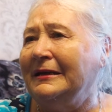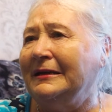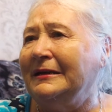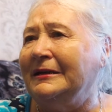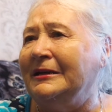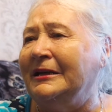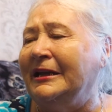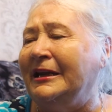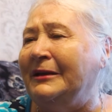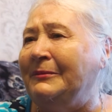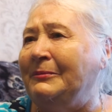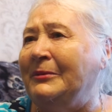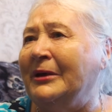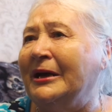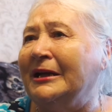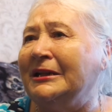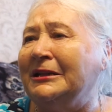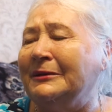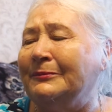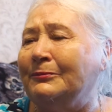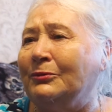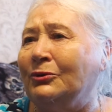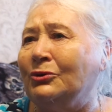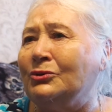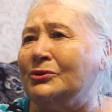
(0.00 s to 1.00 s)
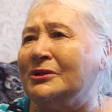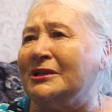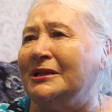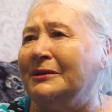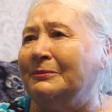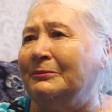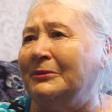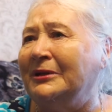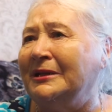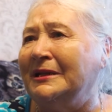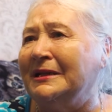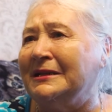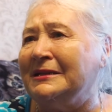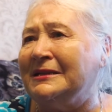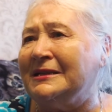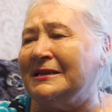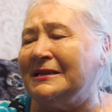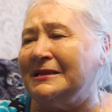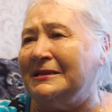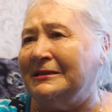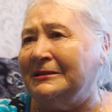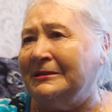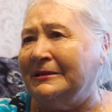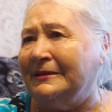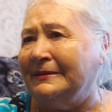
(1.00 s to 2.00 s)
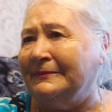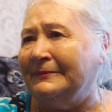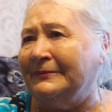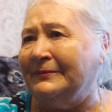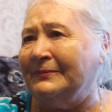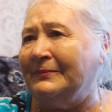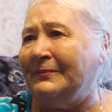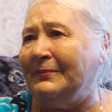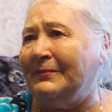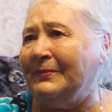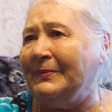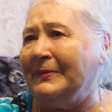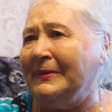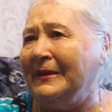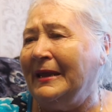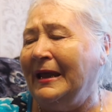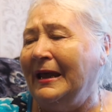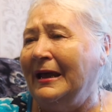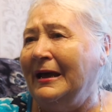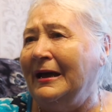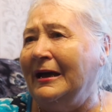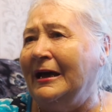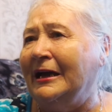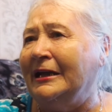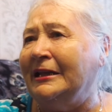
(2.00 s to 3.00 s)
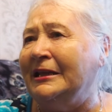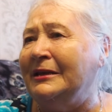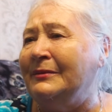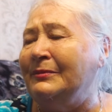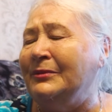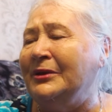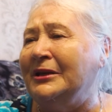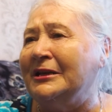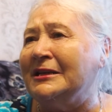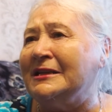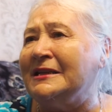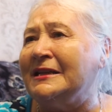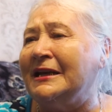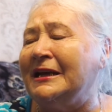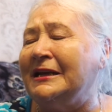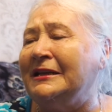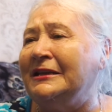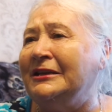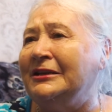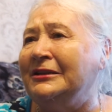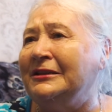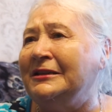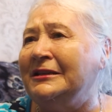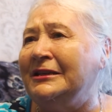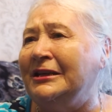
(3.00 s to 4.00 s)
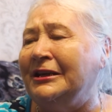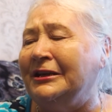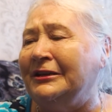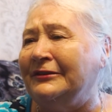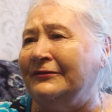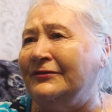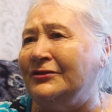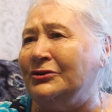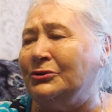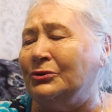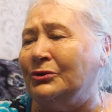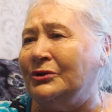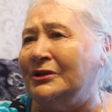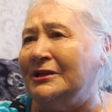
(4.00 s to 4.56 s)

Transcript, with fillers: И ребята просто молодцы. Они мне за один день все